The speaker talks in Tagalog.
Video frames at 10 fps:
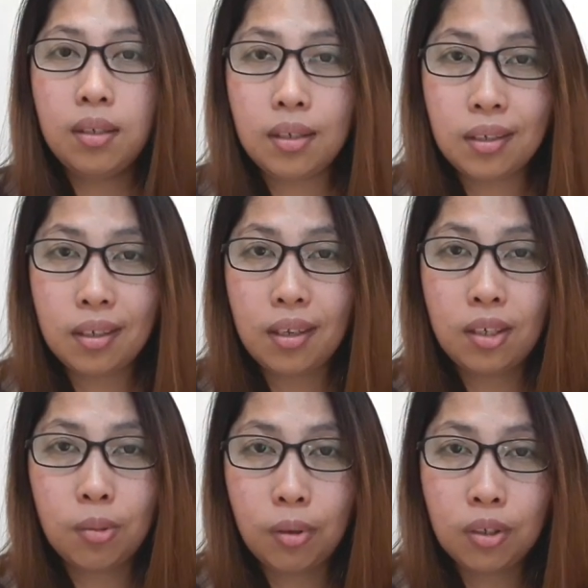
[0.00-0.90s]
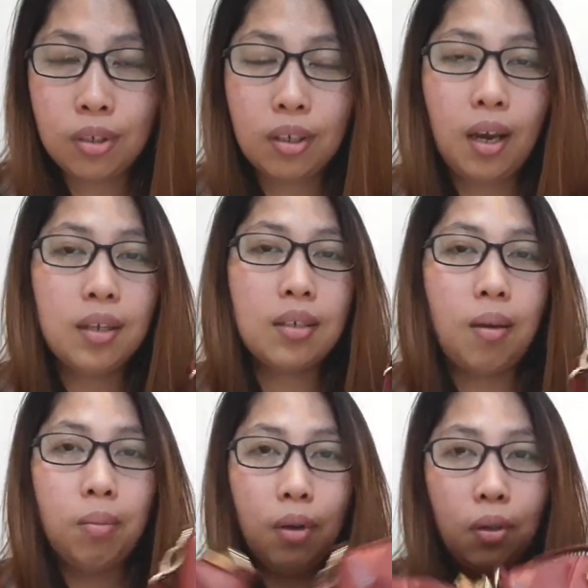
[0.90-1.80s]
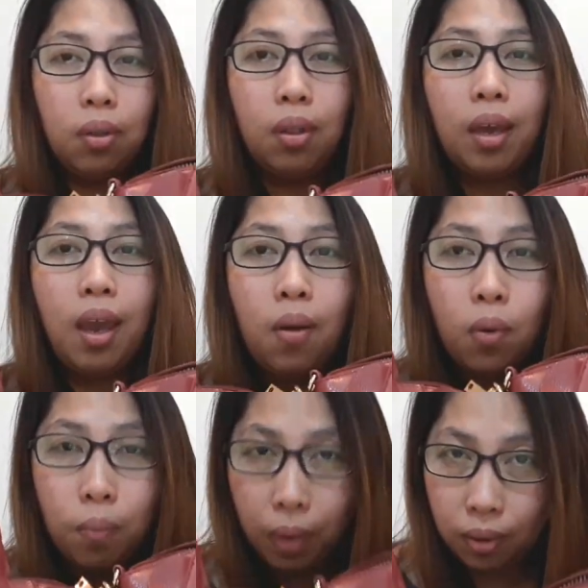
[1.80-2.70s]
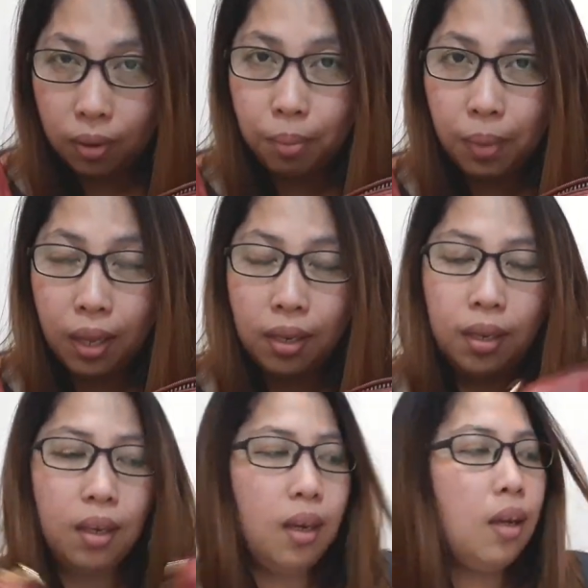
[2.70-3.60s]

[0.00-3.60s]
this is not a sponsor guys. I bought again with my own money.